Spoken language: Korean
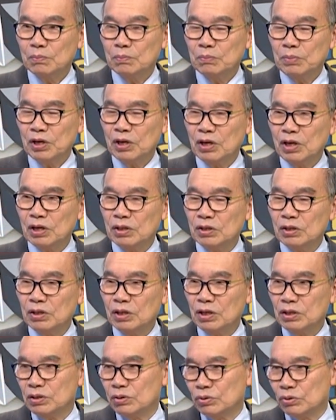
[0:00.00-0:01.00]
백화점
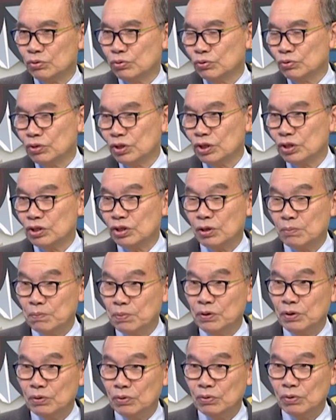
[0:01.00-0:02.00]
가서도 술 취해서
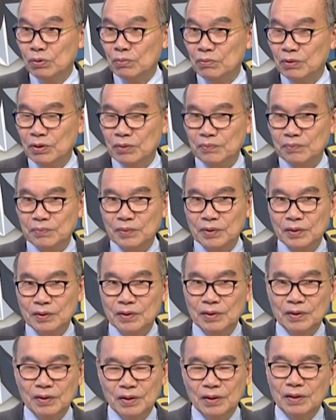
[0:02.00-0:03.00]
재피고 뭐.
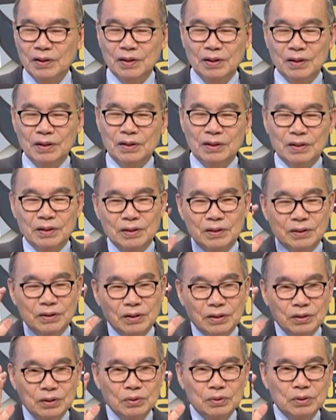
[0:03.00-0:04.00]

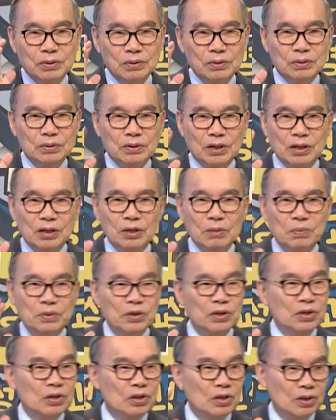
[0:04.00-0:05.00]
근데 그건 하나의
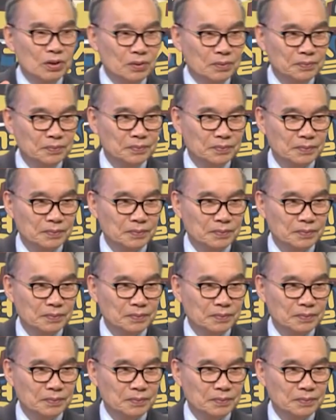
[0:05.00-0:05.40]
병이에요.